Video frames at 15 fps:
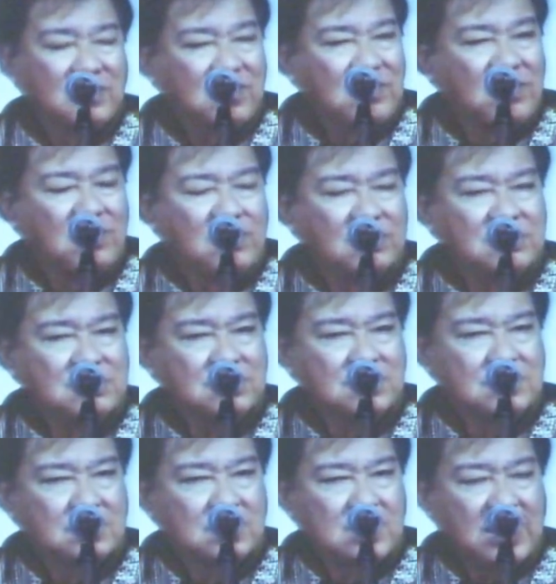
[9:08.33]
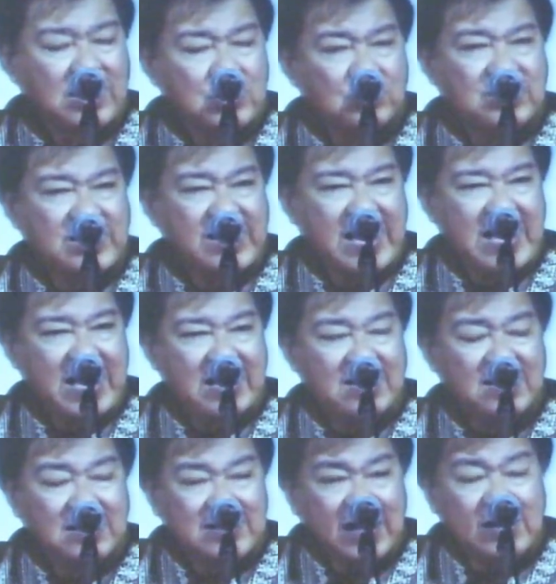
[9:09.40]
ของอยุธยา
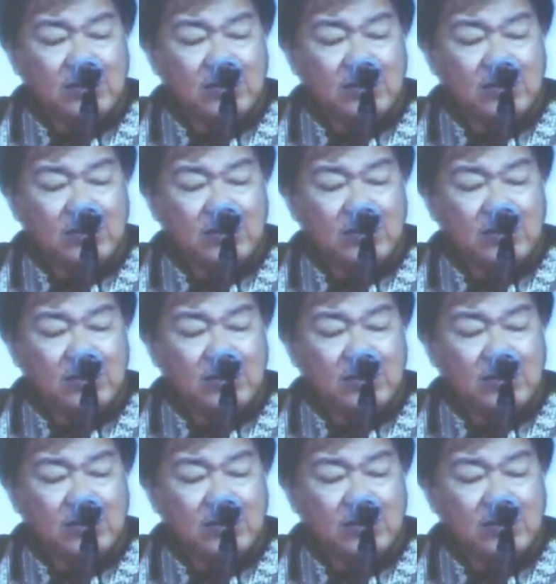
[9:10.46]
ท่า